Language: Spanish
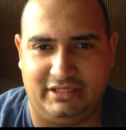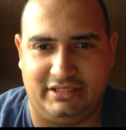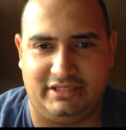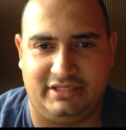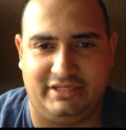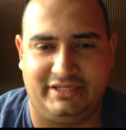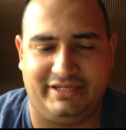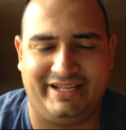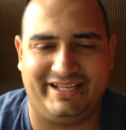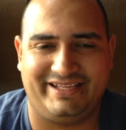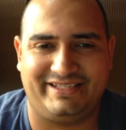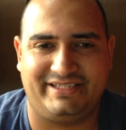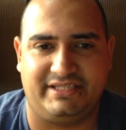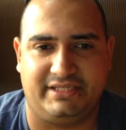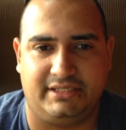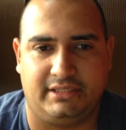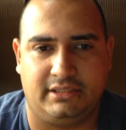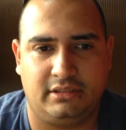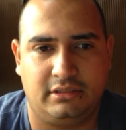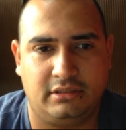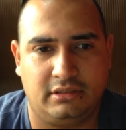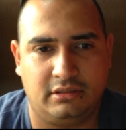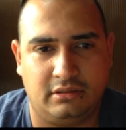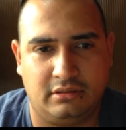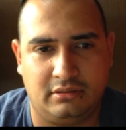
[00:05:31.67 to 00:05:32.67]
inesi.
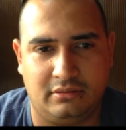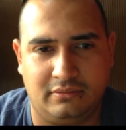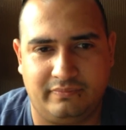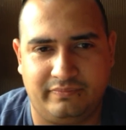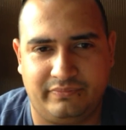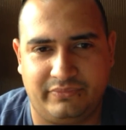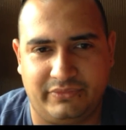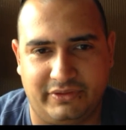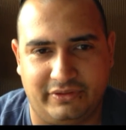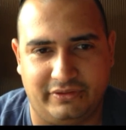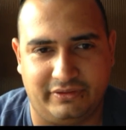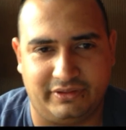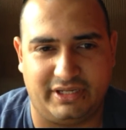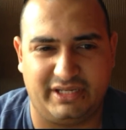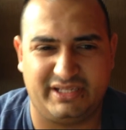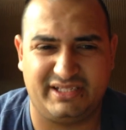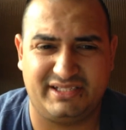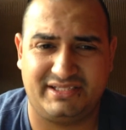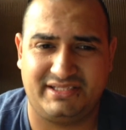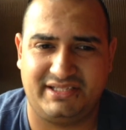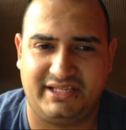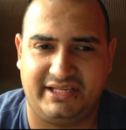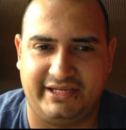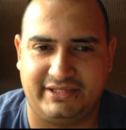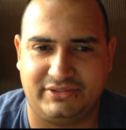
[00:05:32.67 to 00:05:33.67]
Ok, ese
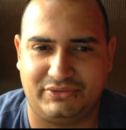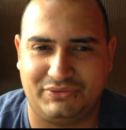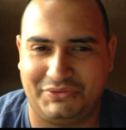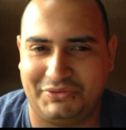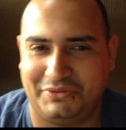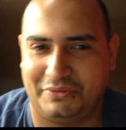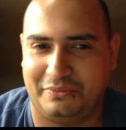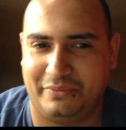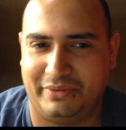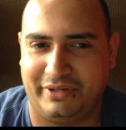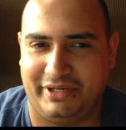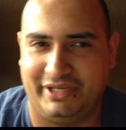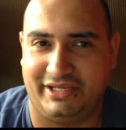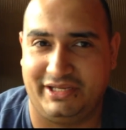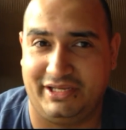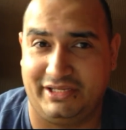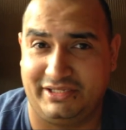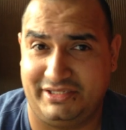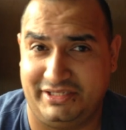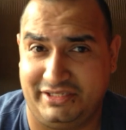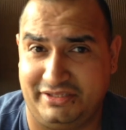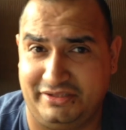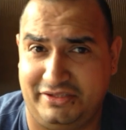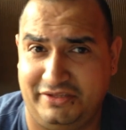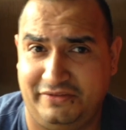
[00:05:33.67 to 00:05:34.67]
sería su nombre
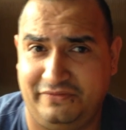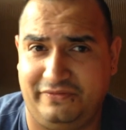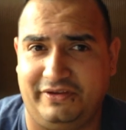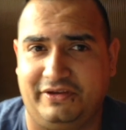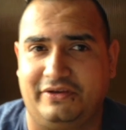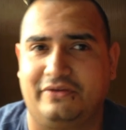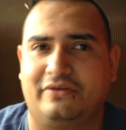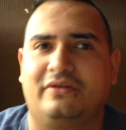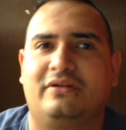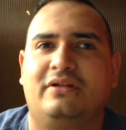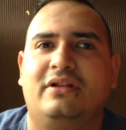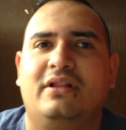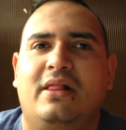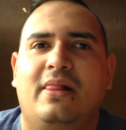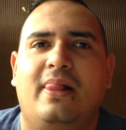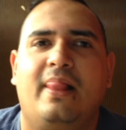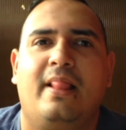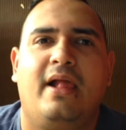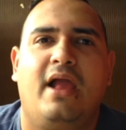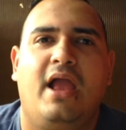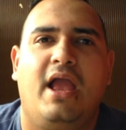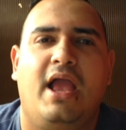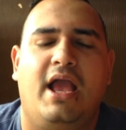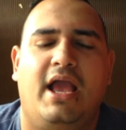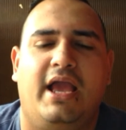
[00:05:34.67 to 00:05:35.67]
científico.
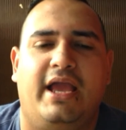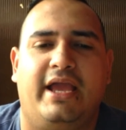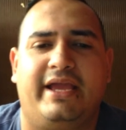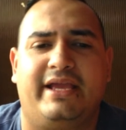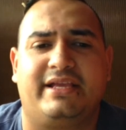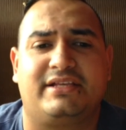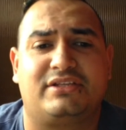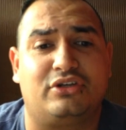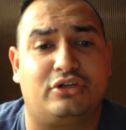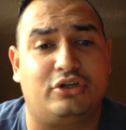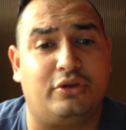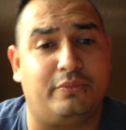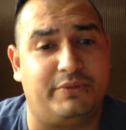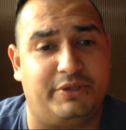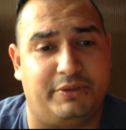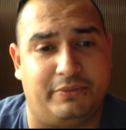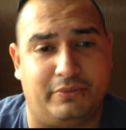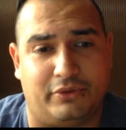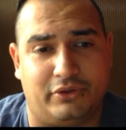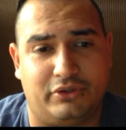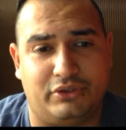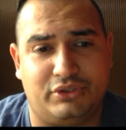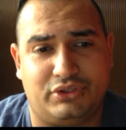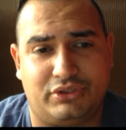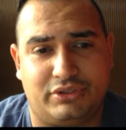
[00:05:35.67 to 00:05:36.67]
Eh, son
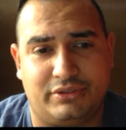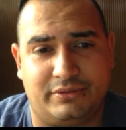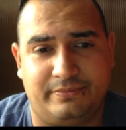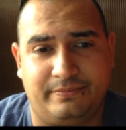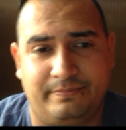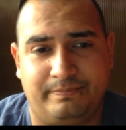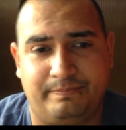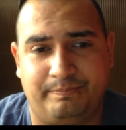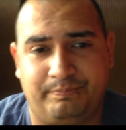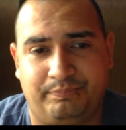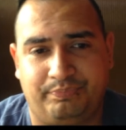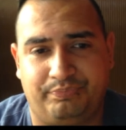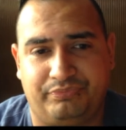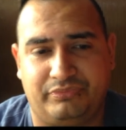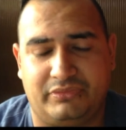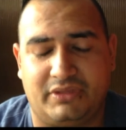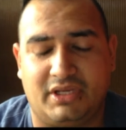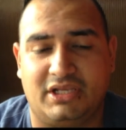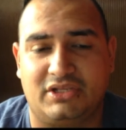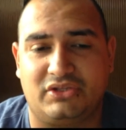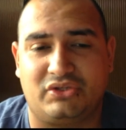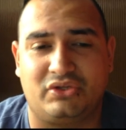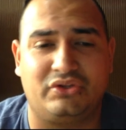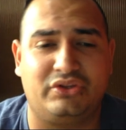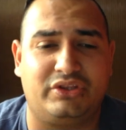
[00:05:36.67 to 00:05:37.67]
omnívoros,
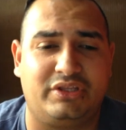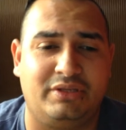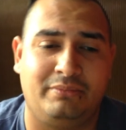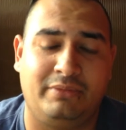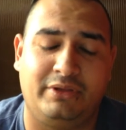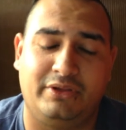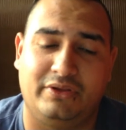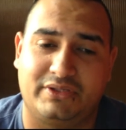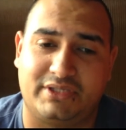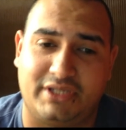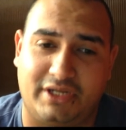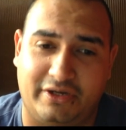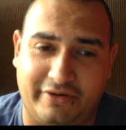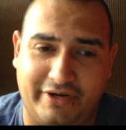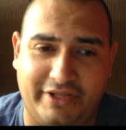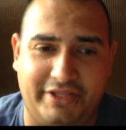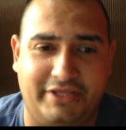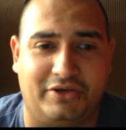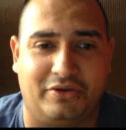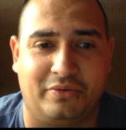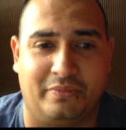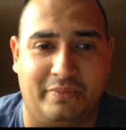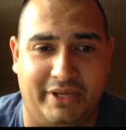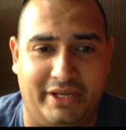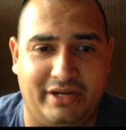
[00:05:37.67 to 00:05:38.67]
son tímidos a la hora
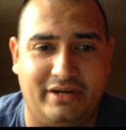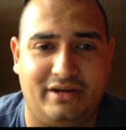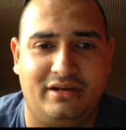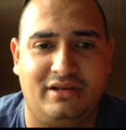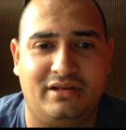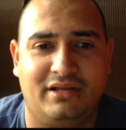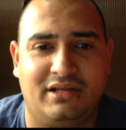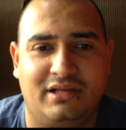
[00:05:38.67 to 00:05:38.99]
de comer.